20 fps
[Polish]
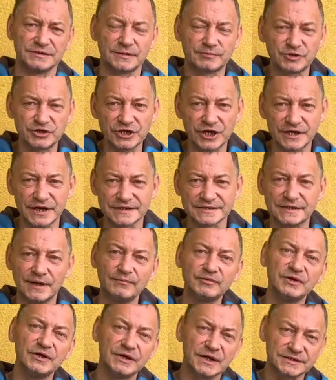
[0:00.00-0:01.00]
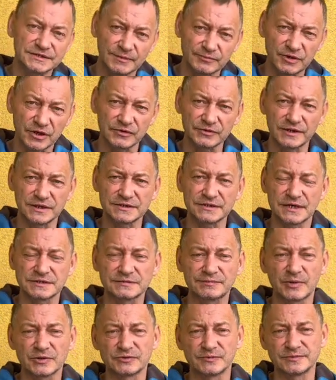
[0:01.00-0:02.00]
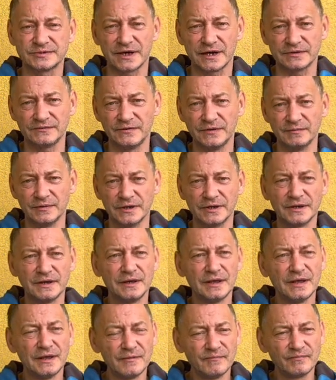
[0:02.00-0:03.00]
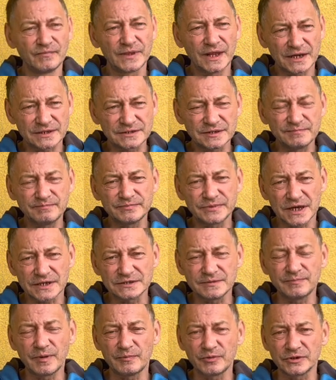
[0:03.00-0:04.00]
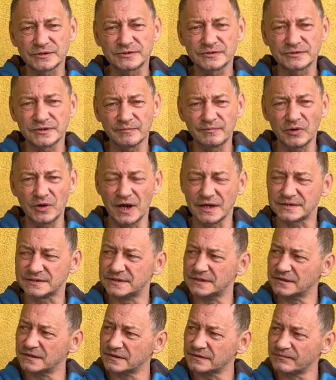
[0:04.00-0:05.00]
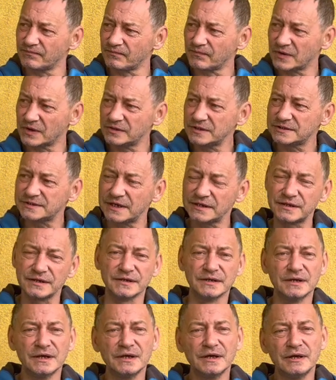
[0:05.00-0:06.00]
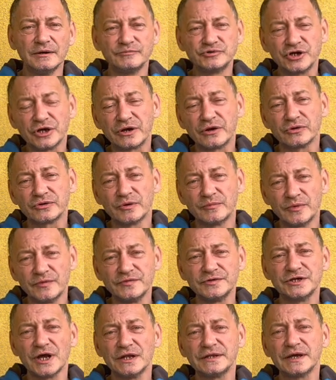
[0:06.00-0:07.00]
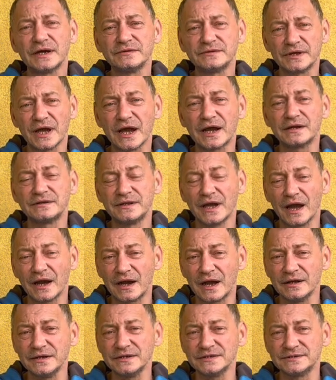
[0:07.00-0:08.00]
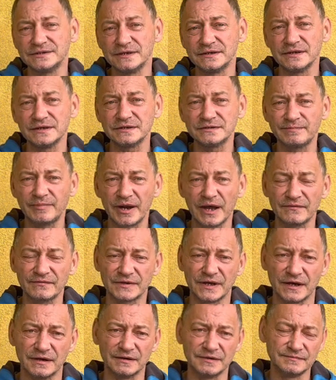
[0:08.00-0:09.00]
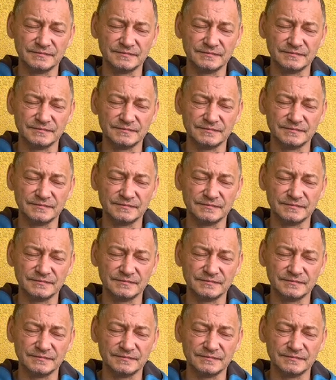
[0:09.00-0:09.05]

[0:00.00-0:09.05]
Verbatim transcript: Nie przyjdzie następny i następnego ten sam sposób załatwimy. Tacy, tacy po prostu są Polacy. No, no niestety, przykro to mówić, ale tak, tak, taka niestety jest prawda.